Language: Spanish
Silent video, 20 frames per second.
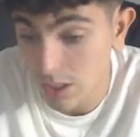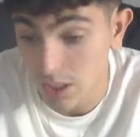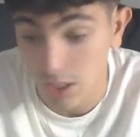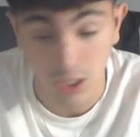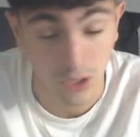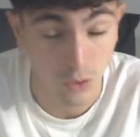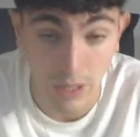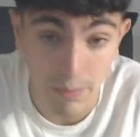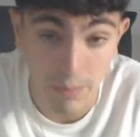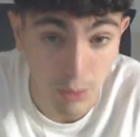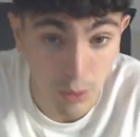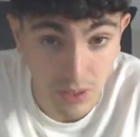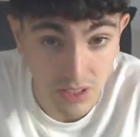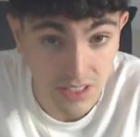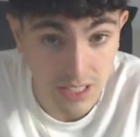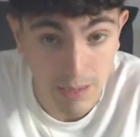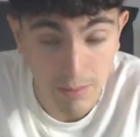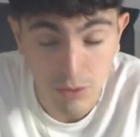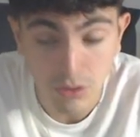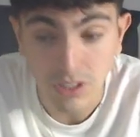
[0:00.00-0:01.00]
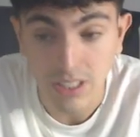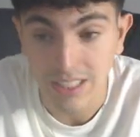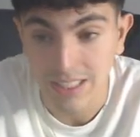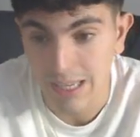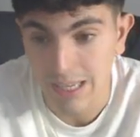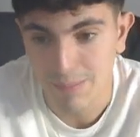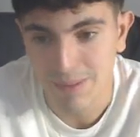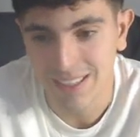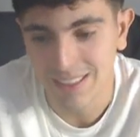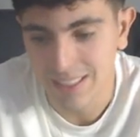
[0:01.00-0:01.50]
No la aprovechamos y a
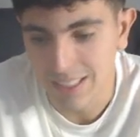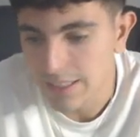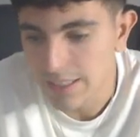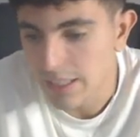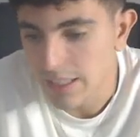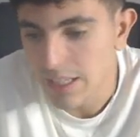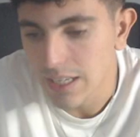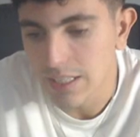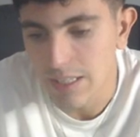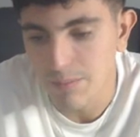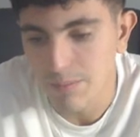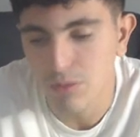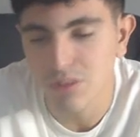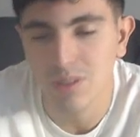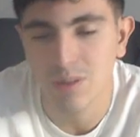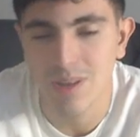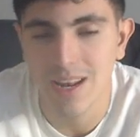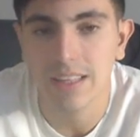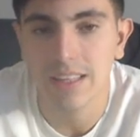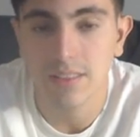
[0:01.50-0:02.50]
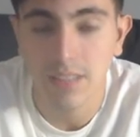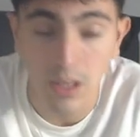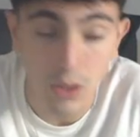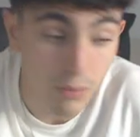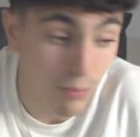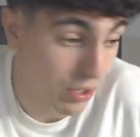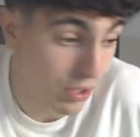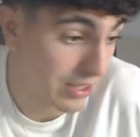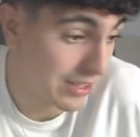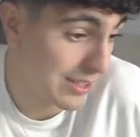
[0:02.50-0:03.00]
partir de ahí el equipo se vio lastrado
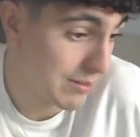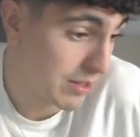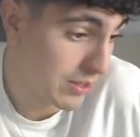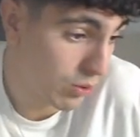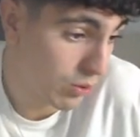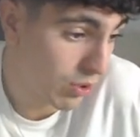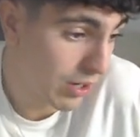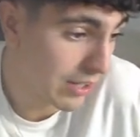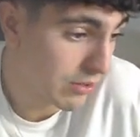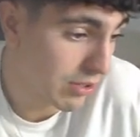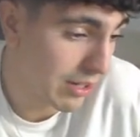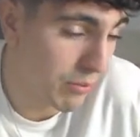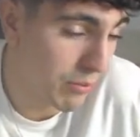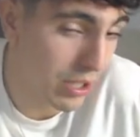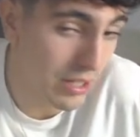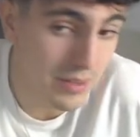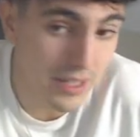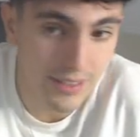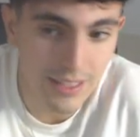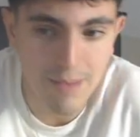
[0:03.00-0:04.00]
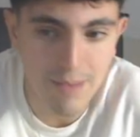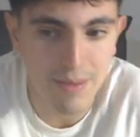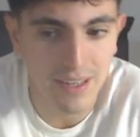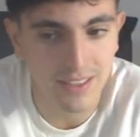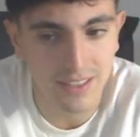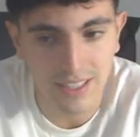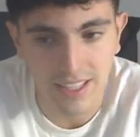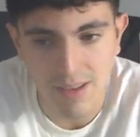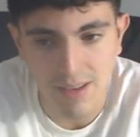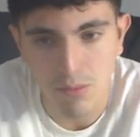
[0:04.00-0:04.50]
porque te mete un golazo en Amorebieta y a partir de
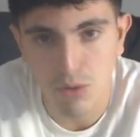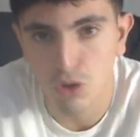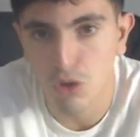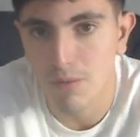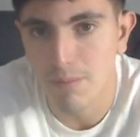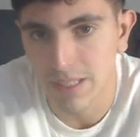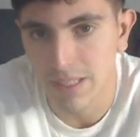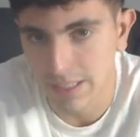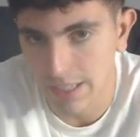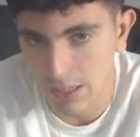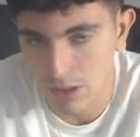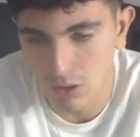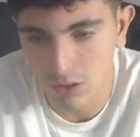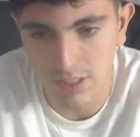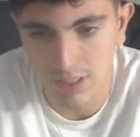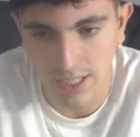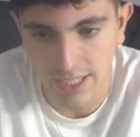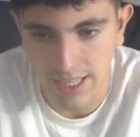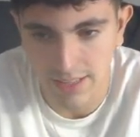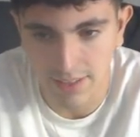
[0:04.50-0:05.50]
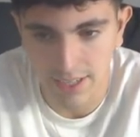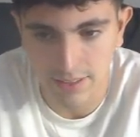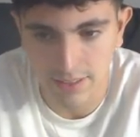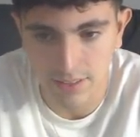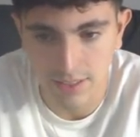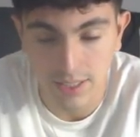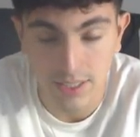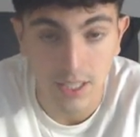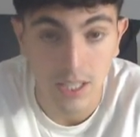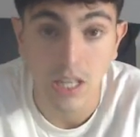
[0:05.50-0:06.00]
ahí es muy complicado salir adelante.
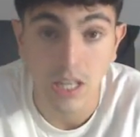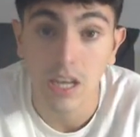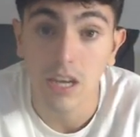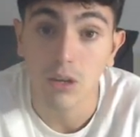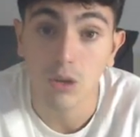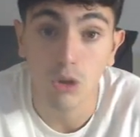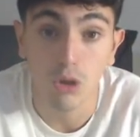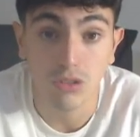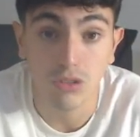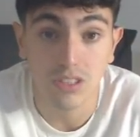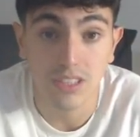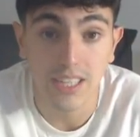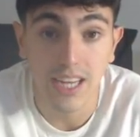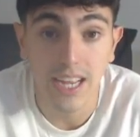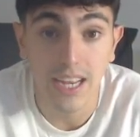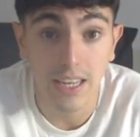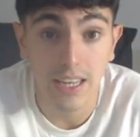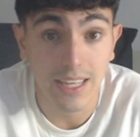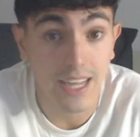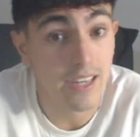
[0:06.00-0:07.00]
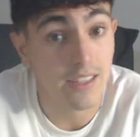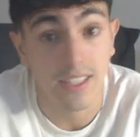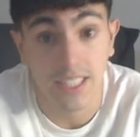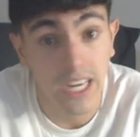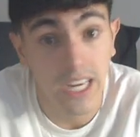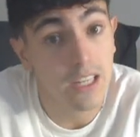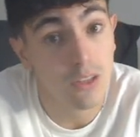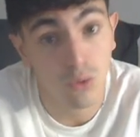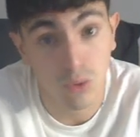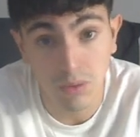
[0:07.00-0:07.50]
Contra el Cartagena la
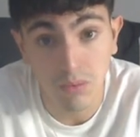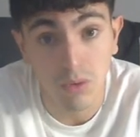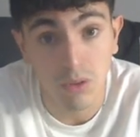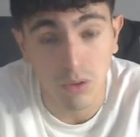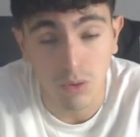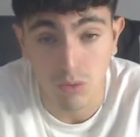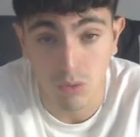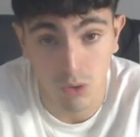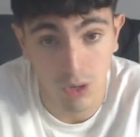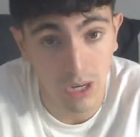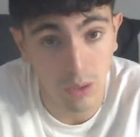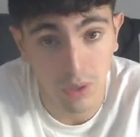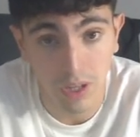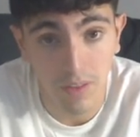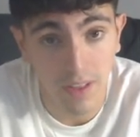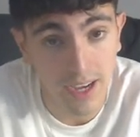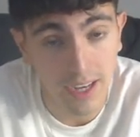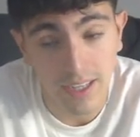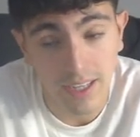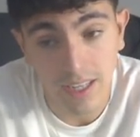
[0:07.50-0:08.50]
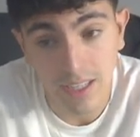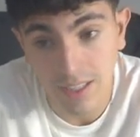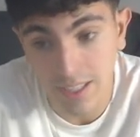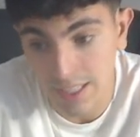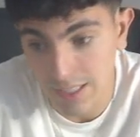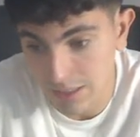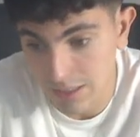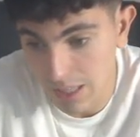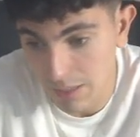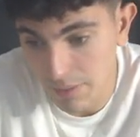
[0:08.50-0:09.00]
tuvimos con un gran anulado Ángel que
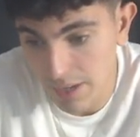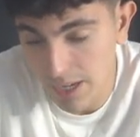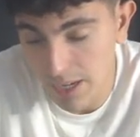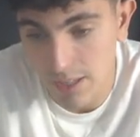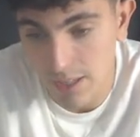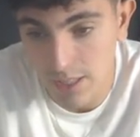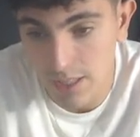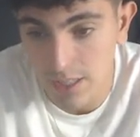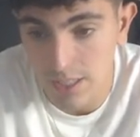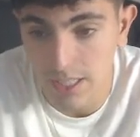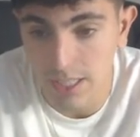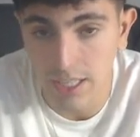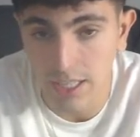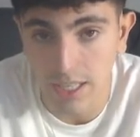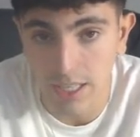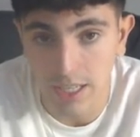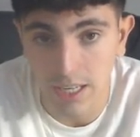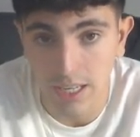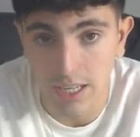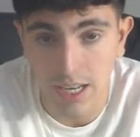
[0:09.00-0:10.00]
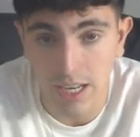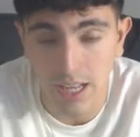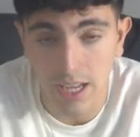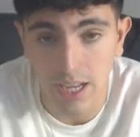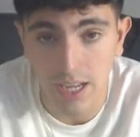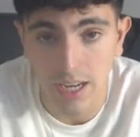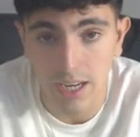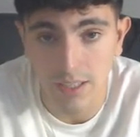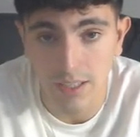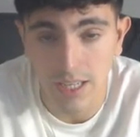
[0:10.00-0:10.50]
estaba eh,
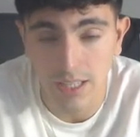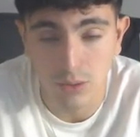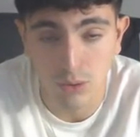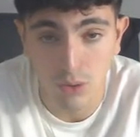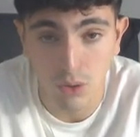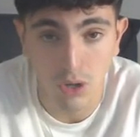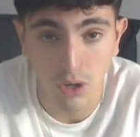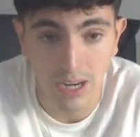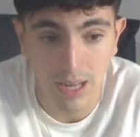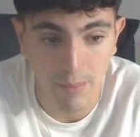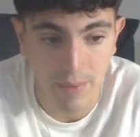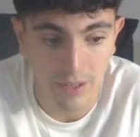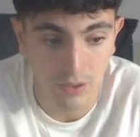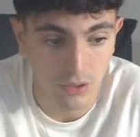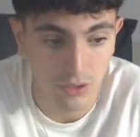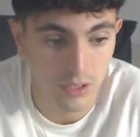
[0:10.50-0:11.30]
la, tocó con la mano.